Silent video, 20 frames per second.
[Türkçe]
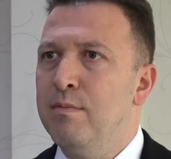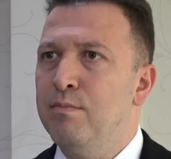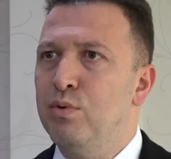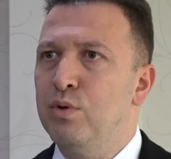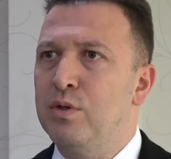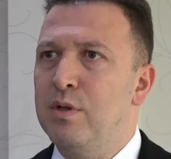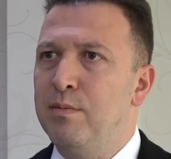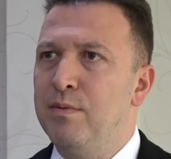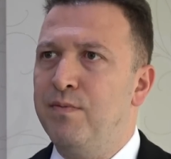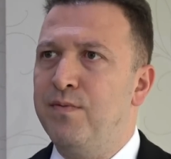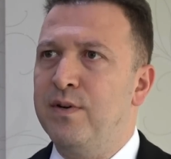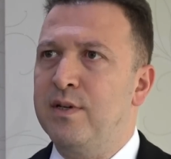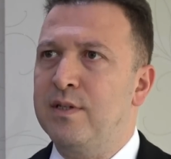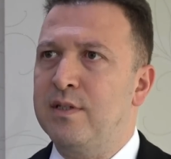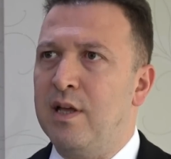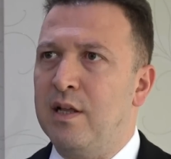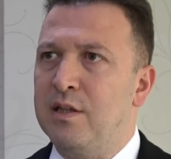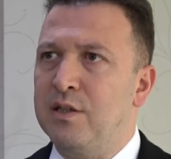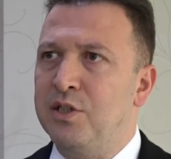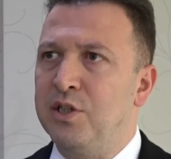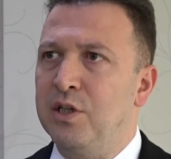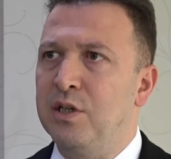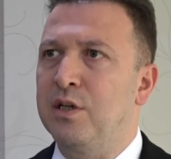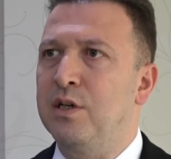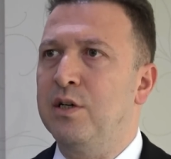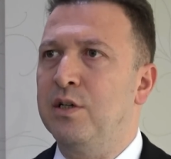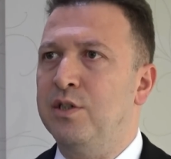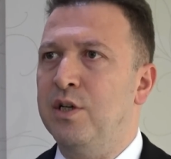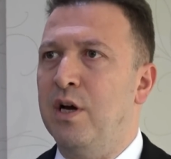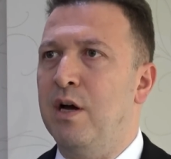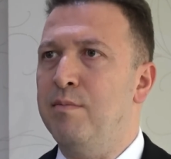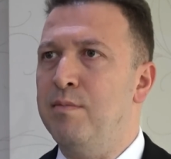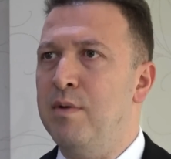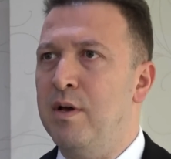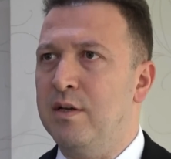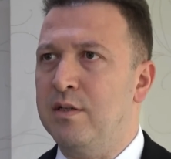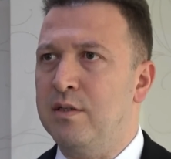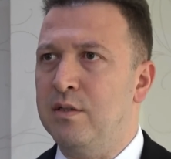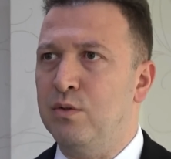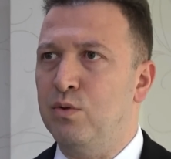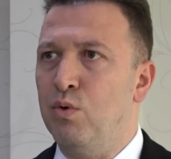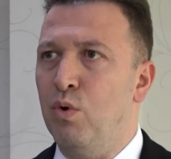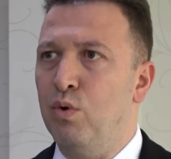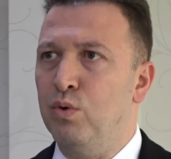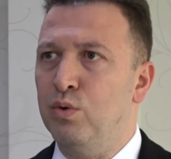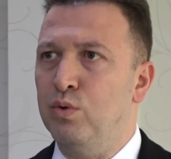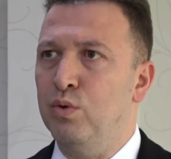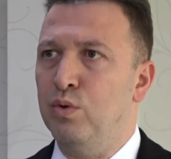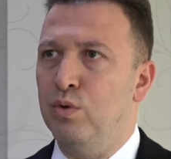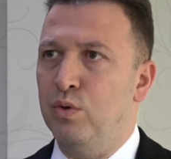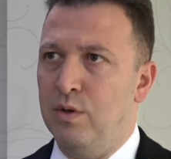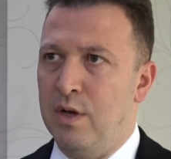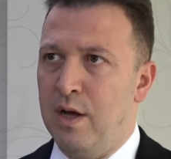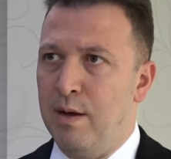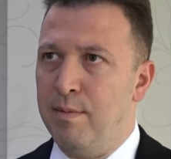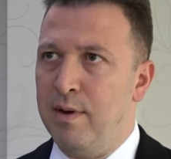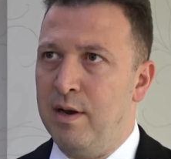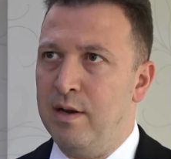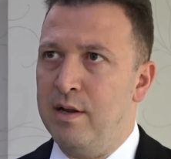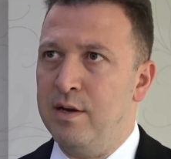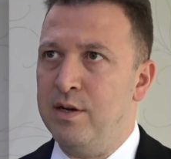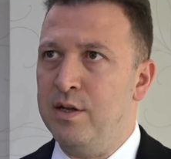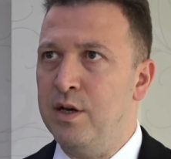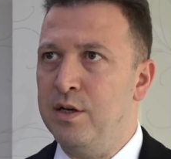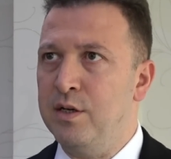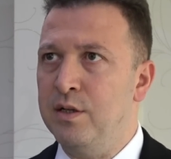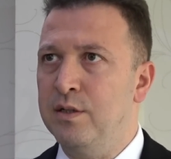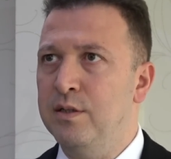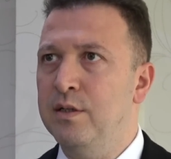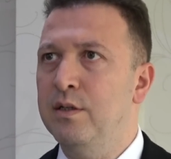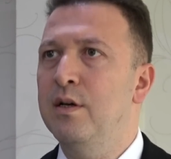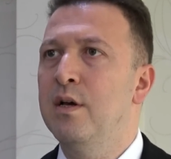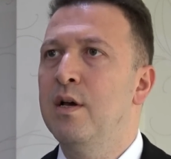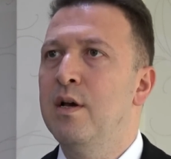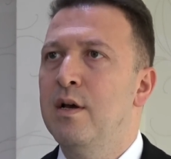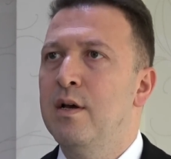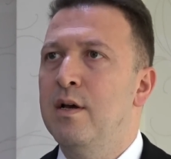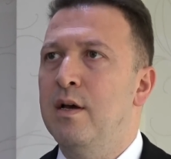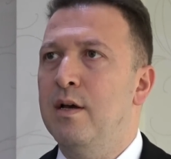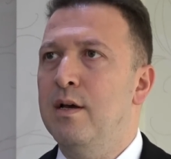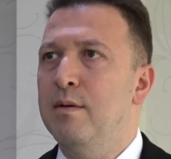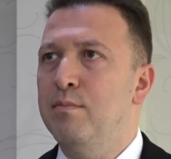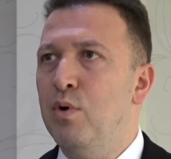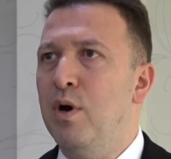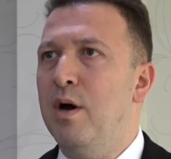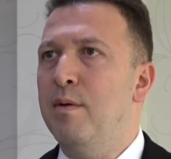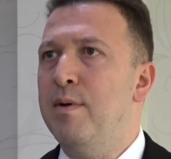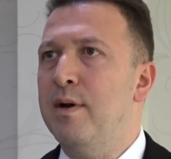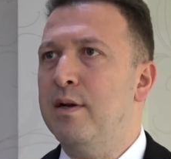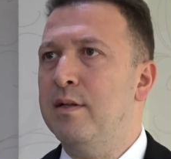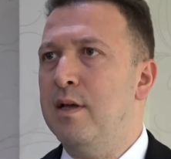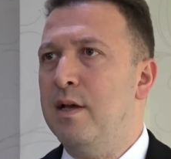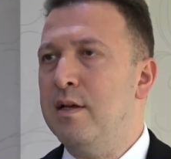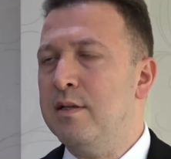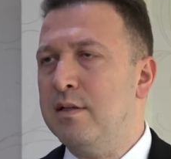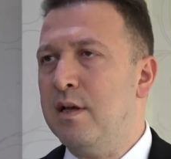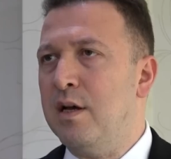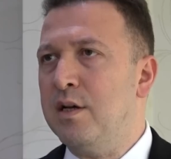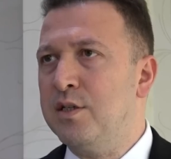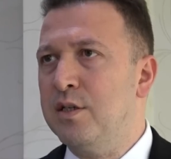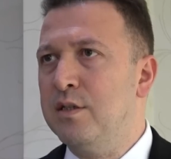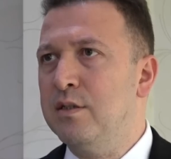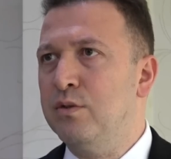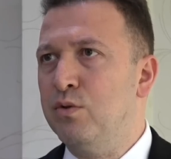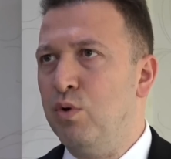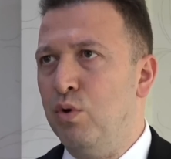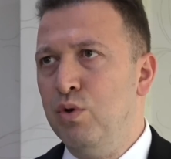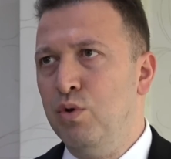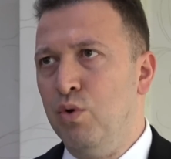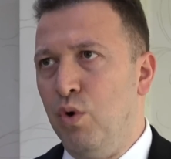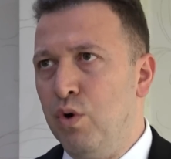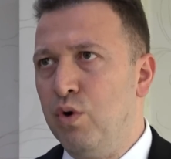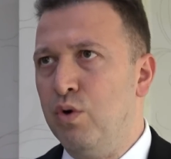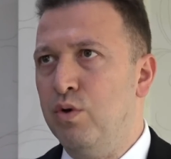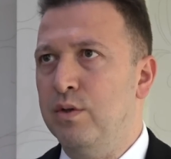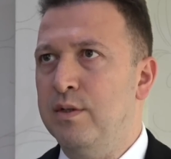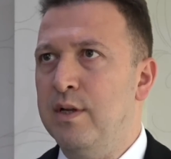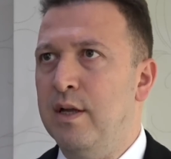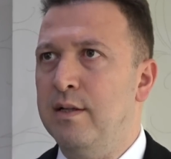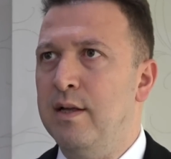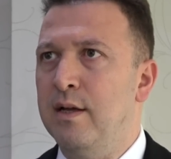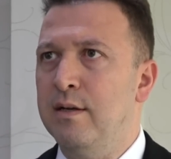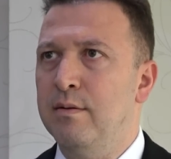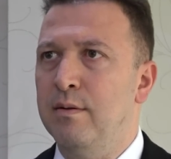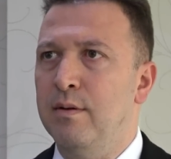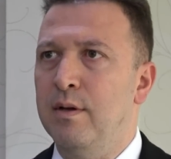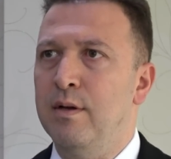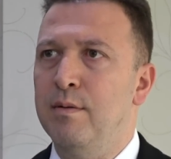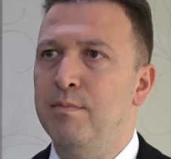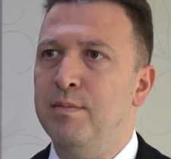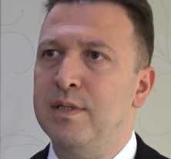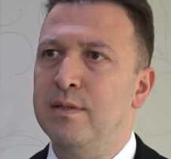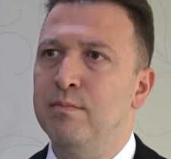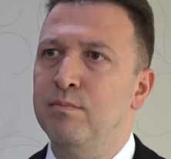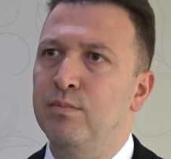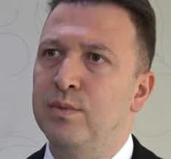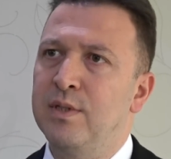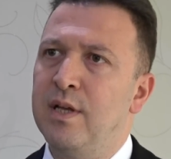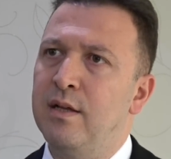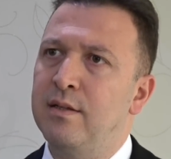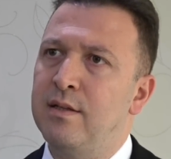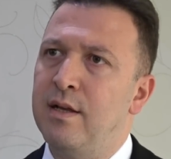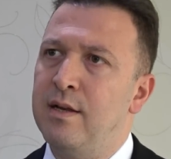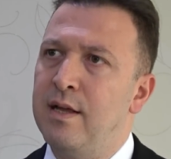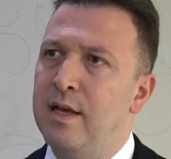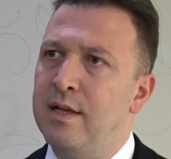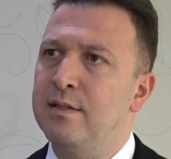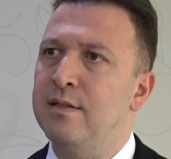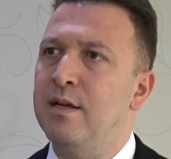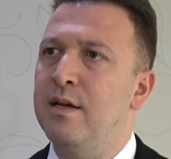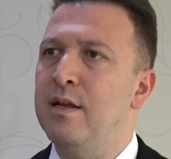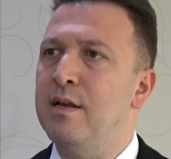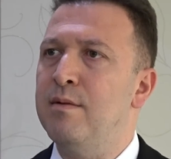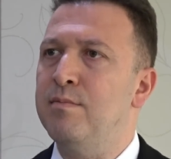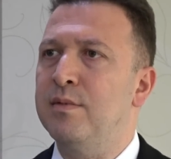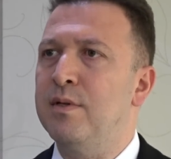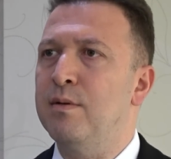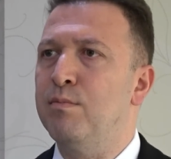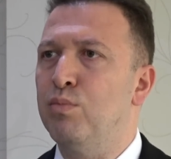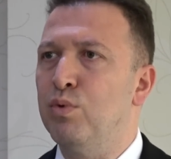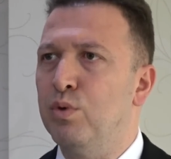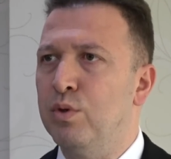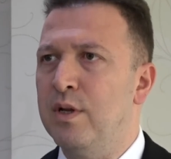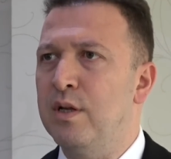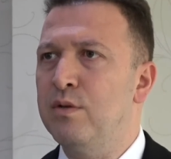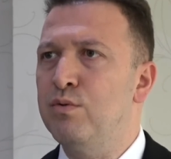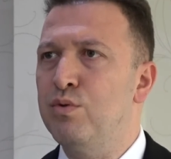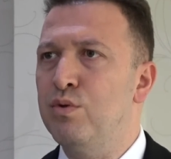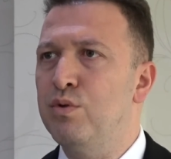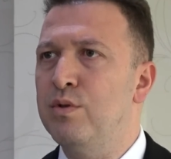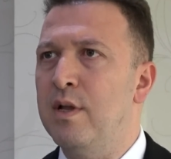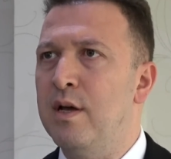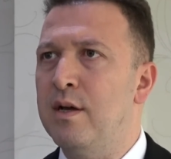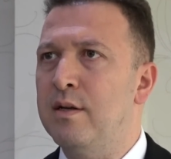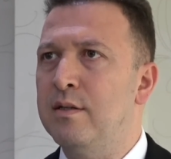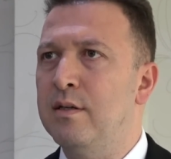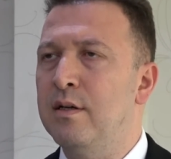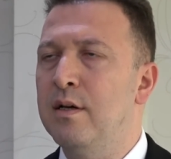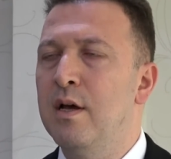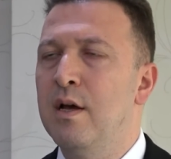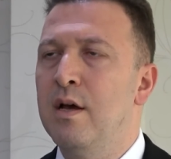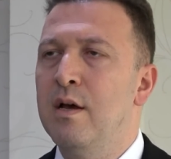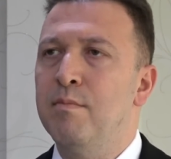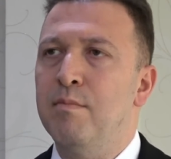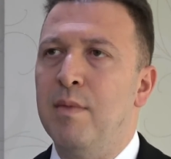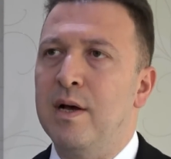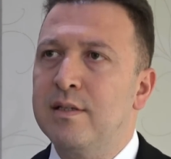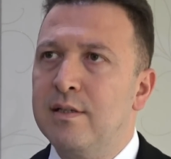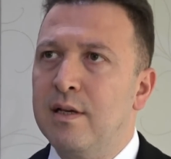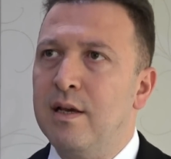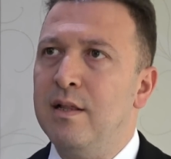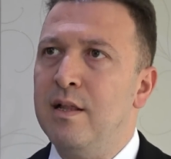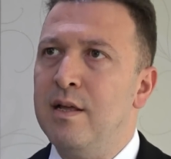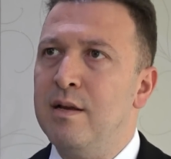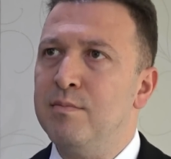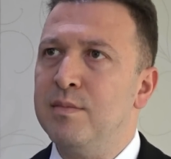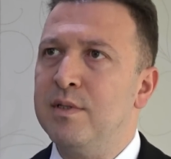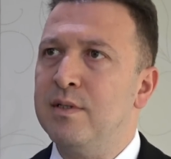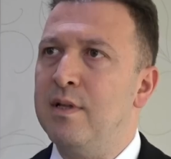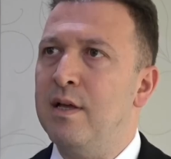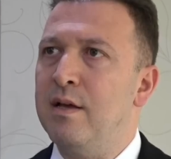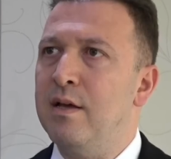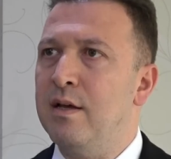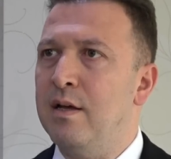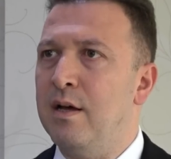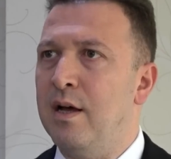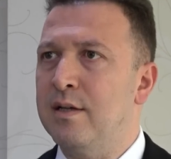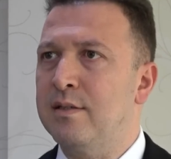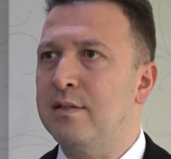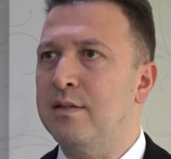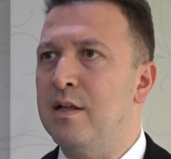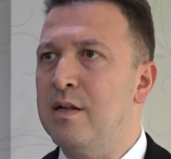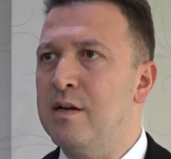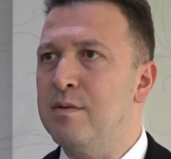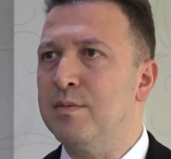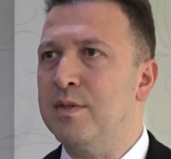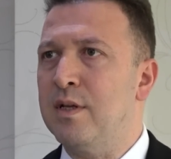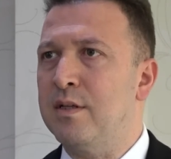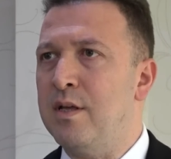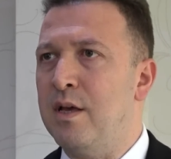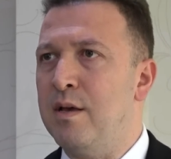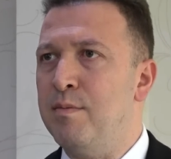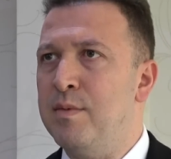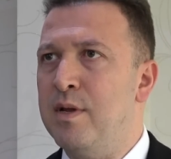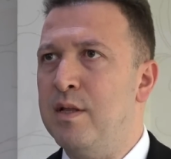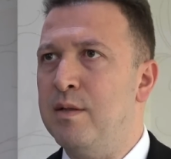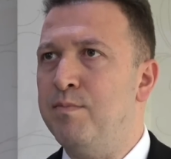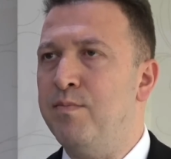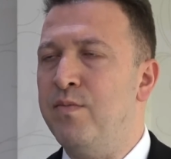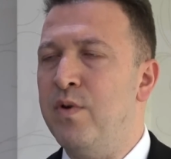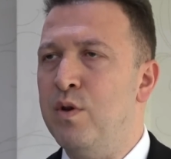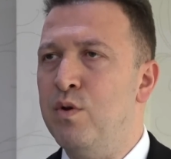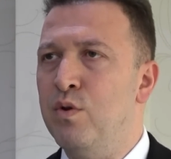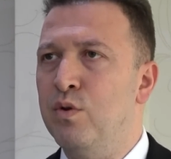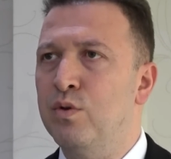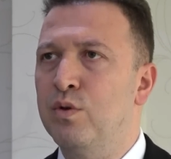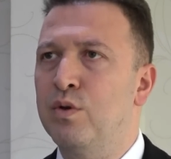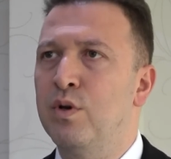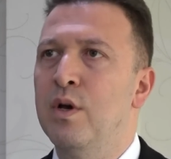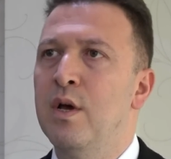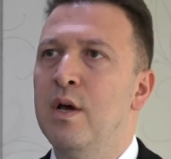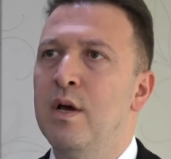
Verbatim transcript: Burada bir fırsatçılık camiası doğdu haberleri yayıldı. E, bu haberde eczacının rolü yok. Neden? E, bizim zaten eczanelerimizde bulunan ürünlerdi. Maskelerimizi de hastalarımıza temin edip veriyorduk.